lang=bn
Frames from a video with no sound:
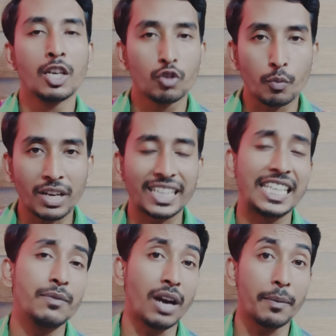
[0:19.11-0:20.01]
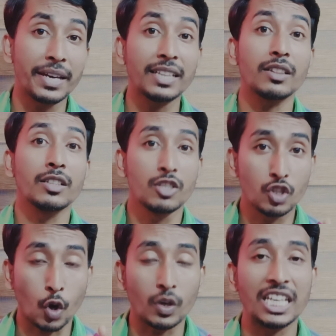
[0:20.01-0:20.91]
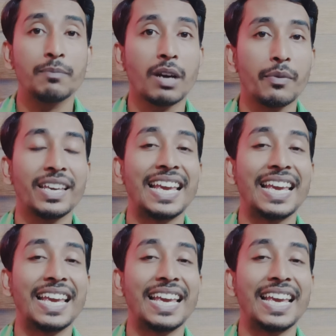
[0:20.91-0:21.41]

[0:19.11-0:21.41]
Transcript: তোমরা কিভাবে সঠিকভাবে